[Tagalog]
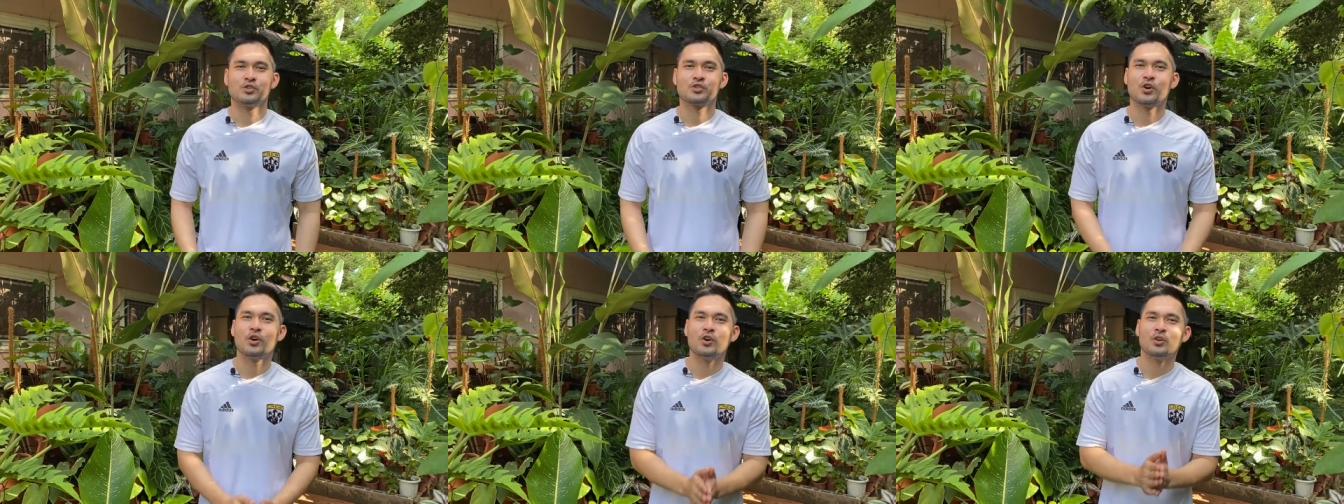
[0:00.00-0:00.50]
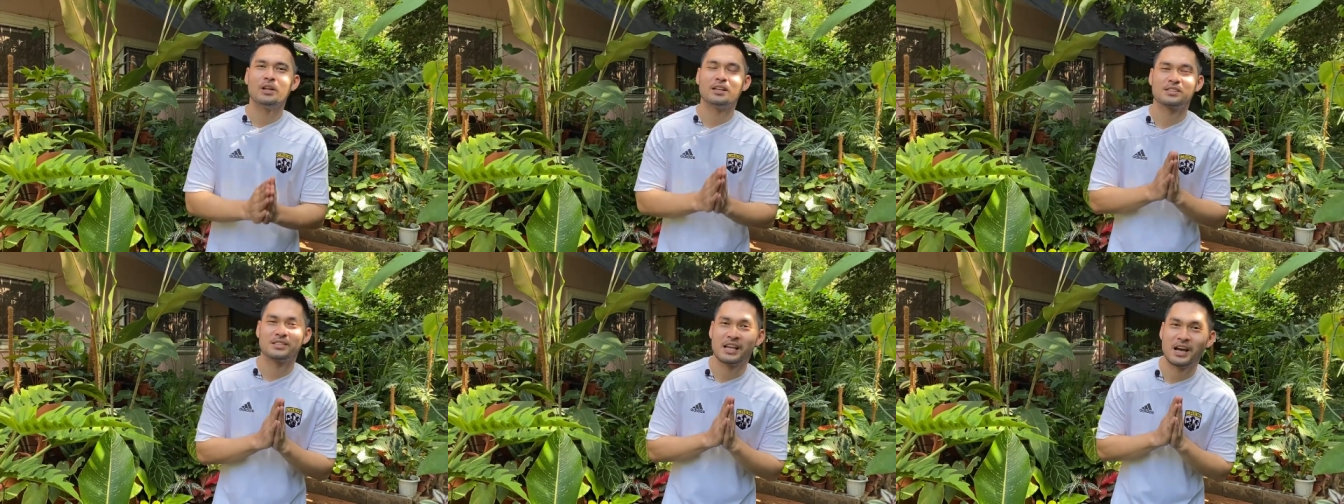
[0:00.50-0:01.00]
So
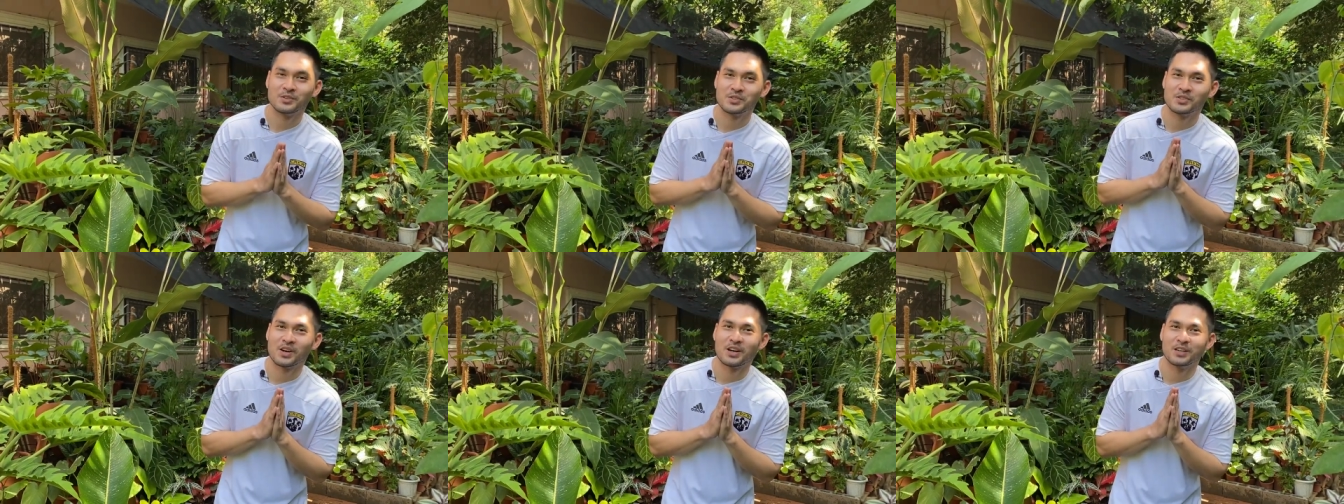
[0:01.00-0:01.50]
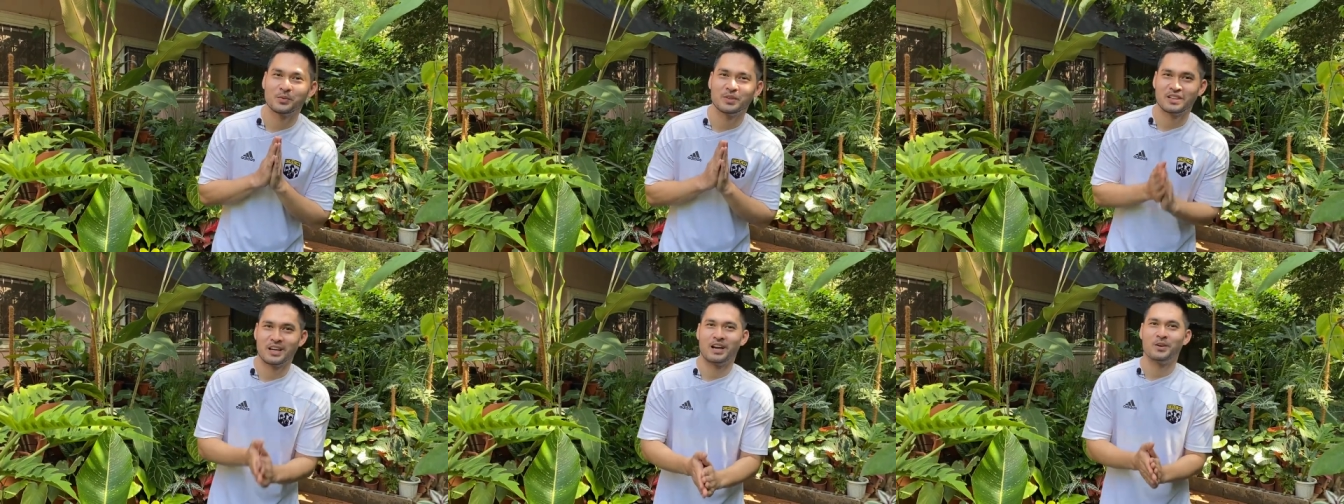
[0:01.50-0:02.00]
let's now start
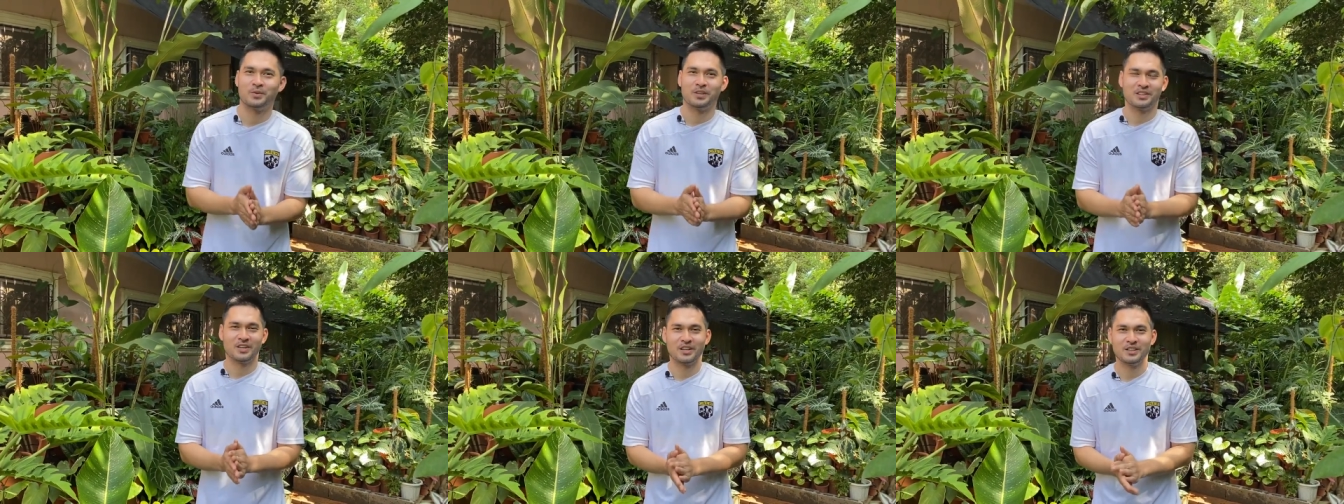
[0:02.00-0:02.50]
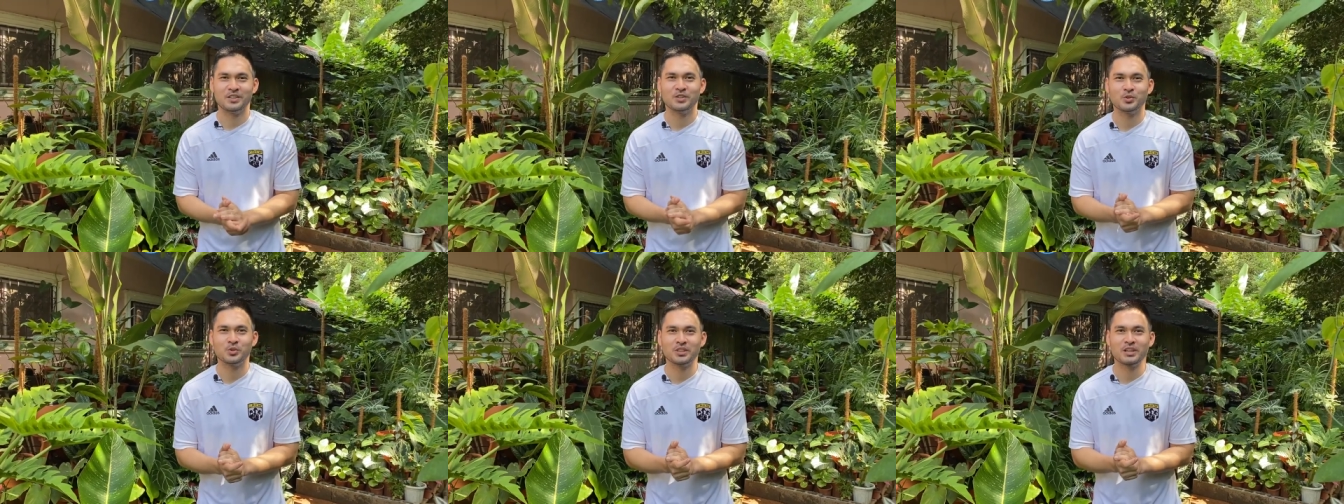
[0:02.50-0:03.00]
with our garden
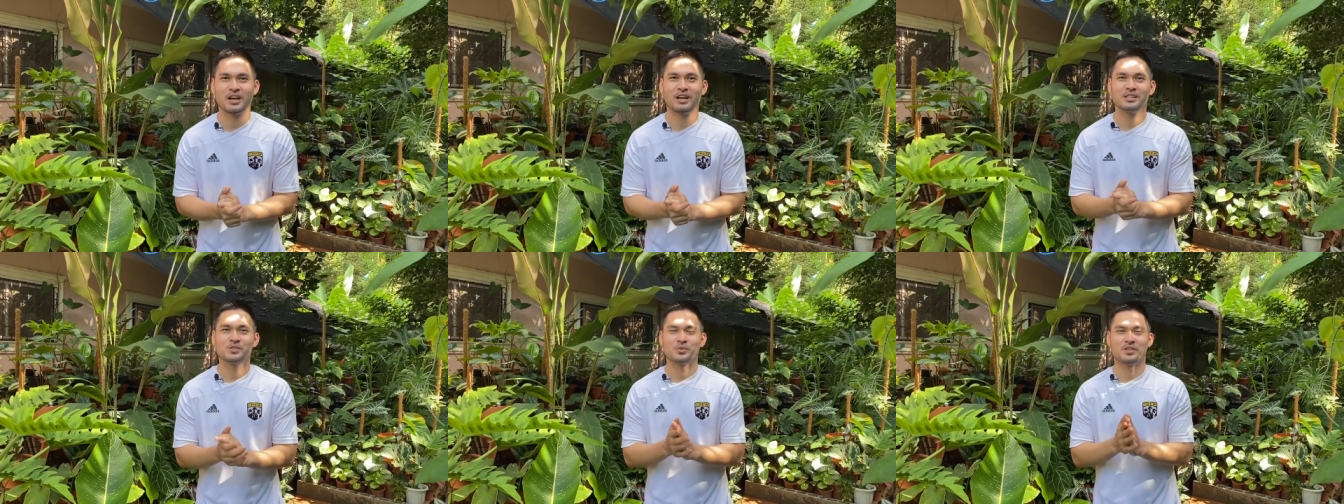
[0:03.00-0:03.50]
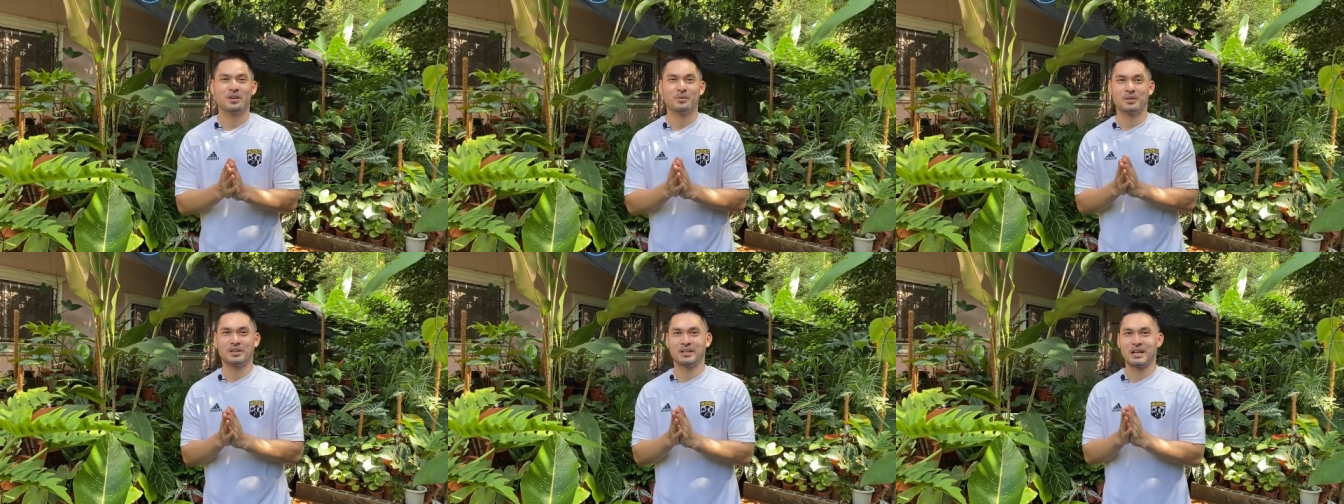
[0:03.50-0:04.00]
tour guys with
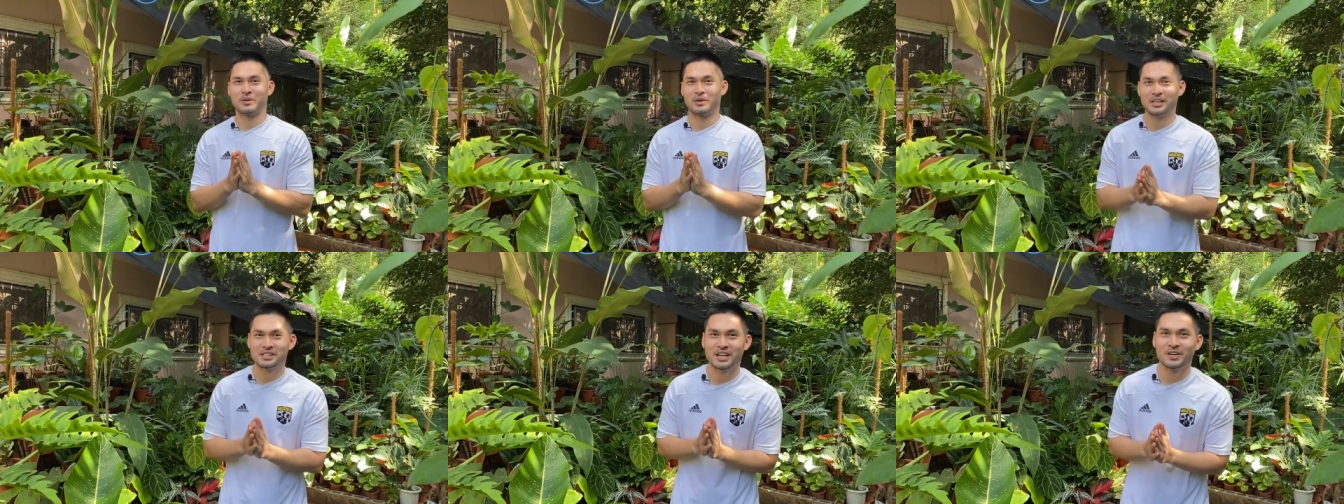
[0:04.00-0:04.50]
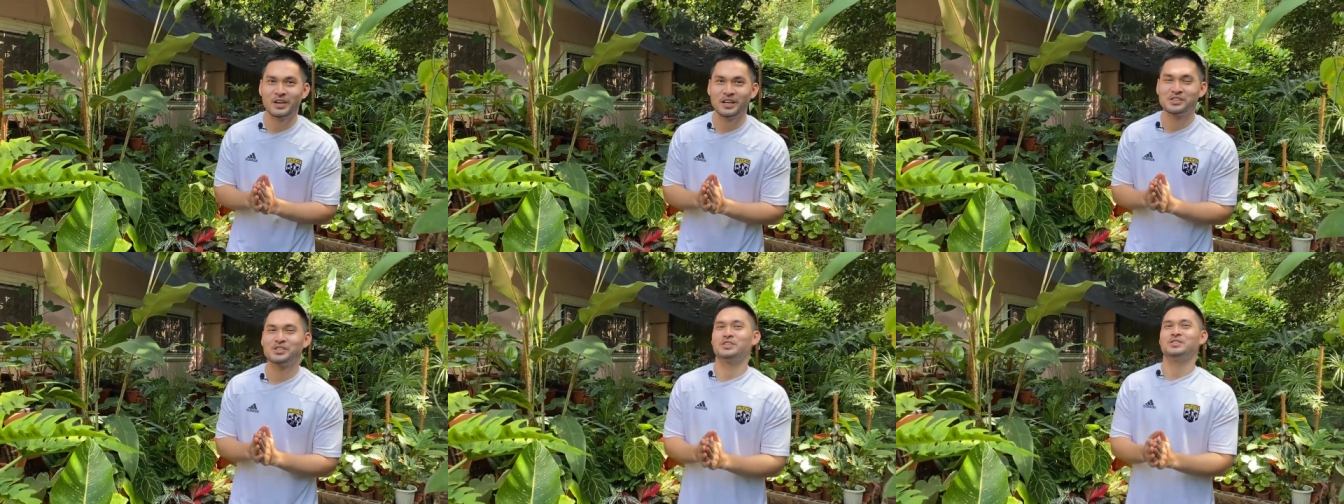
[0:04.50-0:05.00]
our alocasia
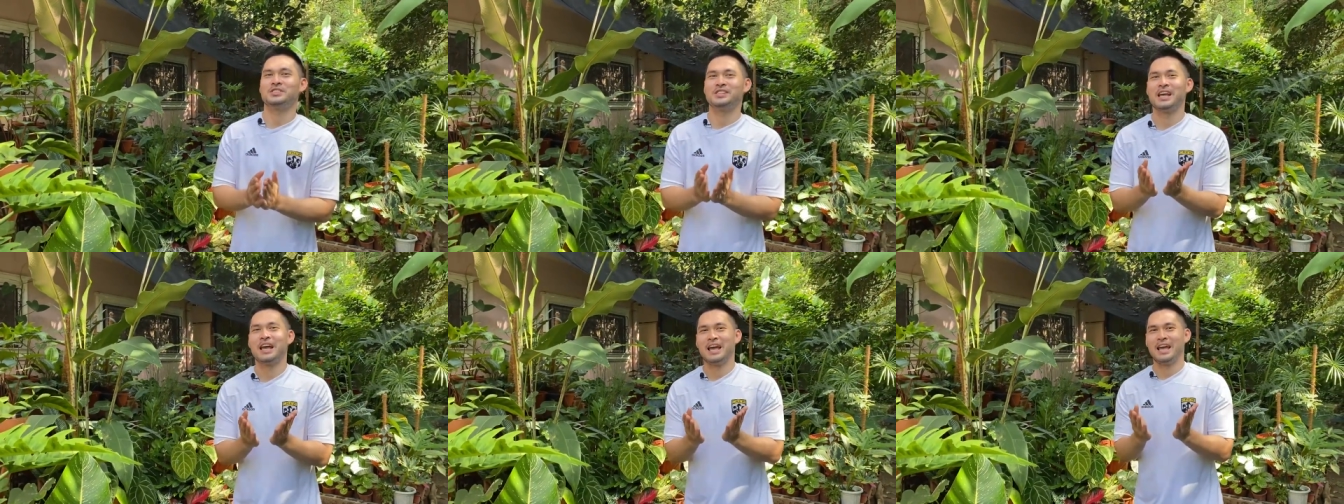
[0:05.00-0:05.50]
collections